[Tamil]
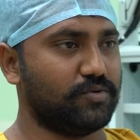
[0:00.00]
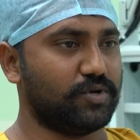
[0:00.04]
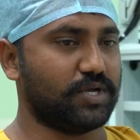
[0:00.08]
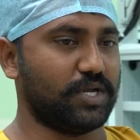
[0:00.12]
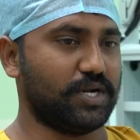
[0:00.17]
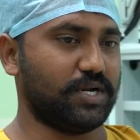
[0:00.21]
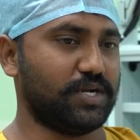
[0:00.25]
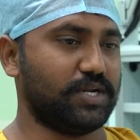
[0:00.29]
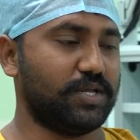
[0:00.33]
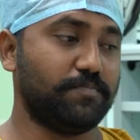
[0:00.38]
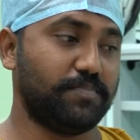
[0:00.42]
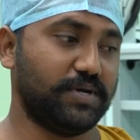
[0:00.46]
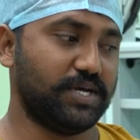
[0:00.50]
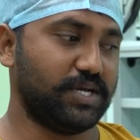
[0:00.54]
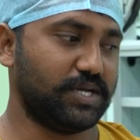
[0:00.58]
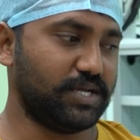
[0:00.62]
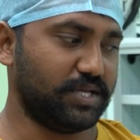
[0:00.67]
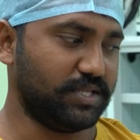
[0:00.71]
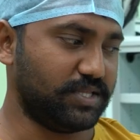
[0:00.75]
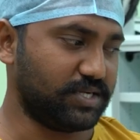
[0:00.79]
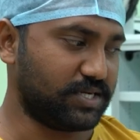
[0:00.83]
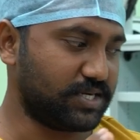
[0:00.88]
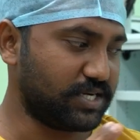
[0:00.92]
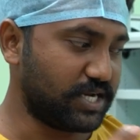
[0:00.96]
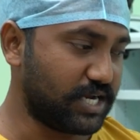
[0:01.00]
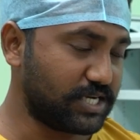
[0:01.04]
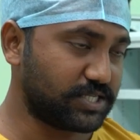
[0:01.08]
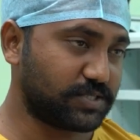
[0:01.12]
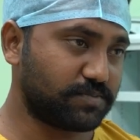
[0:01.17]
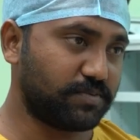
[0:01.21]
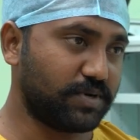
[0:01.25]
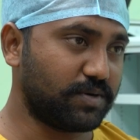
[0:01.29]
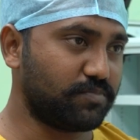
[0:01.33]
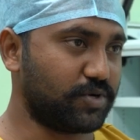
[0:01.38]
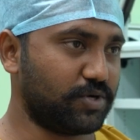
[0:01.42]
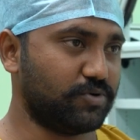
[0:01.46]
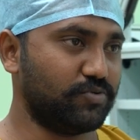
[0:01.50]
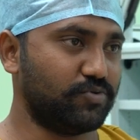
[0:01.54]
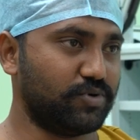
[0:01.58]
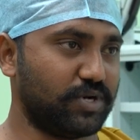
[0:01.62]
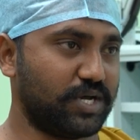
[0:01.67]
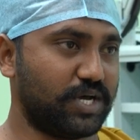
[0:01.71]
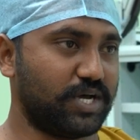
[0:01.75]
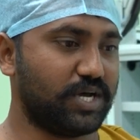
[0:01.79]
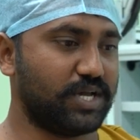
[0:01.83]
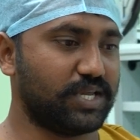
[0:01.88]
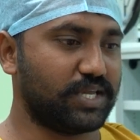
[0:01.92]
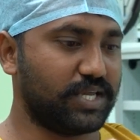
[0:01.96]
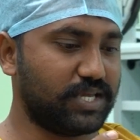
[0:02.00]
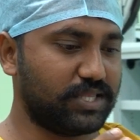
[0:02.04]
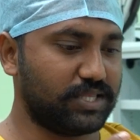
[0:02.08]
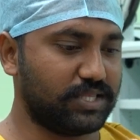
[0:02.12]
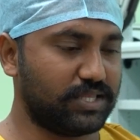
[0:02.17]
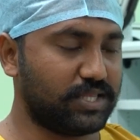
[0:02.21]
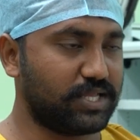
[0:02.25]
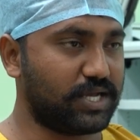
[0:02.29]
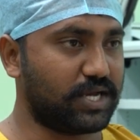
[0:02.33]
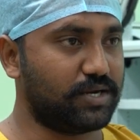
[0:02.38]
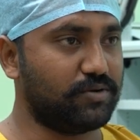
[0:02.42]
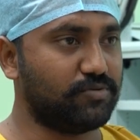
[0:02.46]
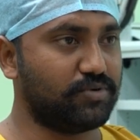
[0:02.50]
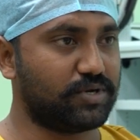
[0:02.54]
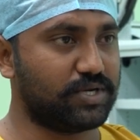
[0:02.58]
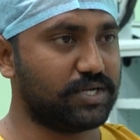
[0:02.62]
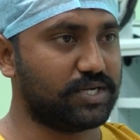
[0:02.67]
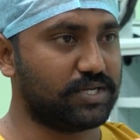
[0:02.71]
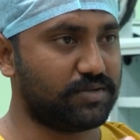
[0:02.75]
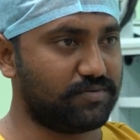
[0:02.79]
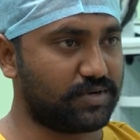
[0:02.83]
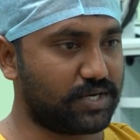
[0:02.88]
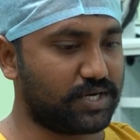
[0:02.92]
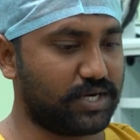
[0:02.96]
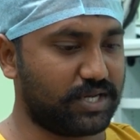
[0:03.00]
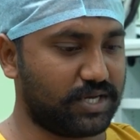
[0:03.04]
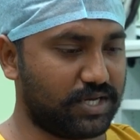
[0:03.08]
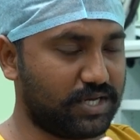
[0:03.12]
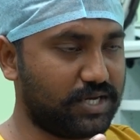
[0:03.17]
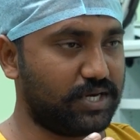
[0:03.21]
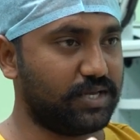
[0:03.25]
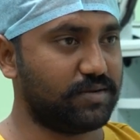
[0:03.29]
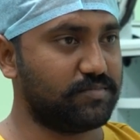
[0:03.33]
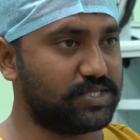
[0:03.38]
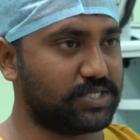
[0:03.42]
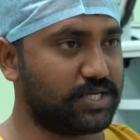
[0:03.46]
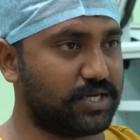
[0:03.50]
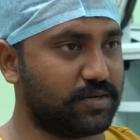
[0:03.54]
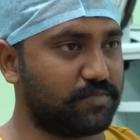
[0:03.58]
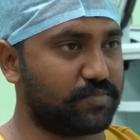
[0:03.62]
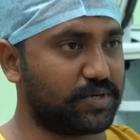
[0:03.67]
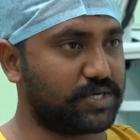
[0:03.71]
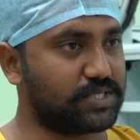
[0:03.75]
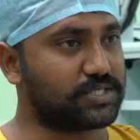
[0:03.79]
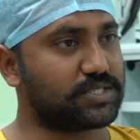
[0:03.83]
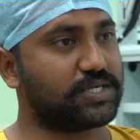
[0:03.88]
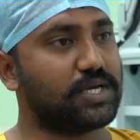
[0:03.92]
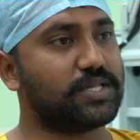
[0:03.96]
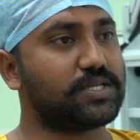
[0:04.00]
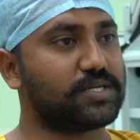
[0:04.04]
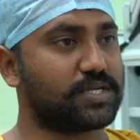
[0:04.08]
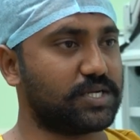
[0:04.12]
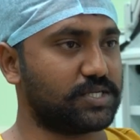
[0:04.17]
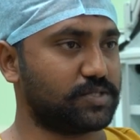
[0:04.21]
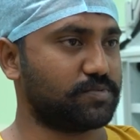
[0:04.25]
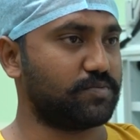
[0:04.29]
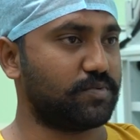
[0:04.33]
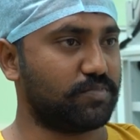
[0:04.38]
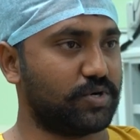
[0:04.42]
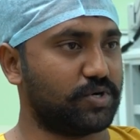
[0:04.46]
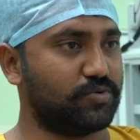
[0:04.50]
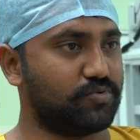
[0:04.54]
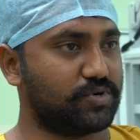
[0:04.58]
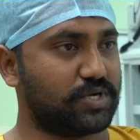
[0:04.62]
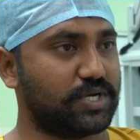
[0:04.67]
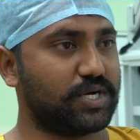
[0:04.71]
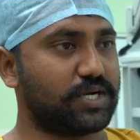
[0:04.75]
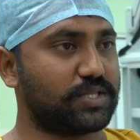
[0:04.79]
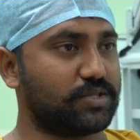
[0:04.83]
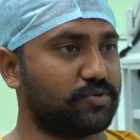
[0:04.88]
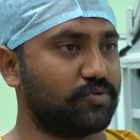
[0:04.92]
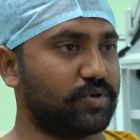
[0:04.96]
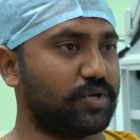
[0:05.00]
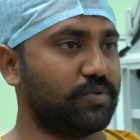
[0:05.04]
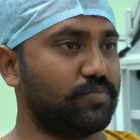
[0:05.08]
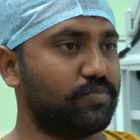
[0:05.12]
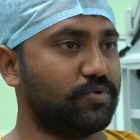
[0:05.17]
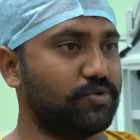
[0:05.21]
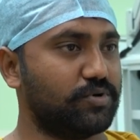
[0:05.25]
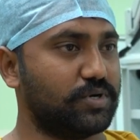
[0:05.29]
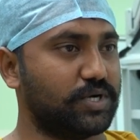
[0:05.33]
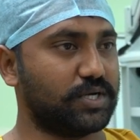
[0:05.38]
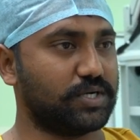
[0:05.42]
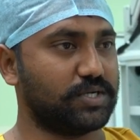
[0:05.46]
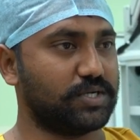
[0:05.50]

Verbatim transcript: ஓகே டாக்டர் இப்போ இதை டிரான்ஸ்பிளண்ட் பண்ணணும்னா எந்த அளவுக்கு லிவரில் டேமேஜ் ஏற்பட்டுச்சுன்னா அதை டிரான்ஸ்பிளண்ட் பண்ணுன்ற இடத்த நோக்கி போகணும்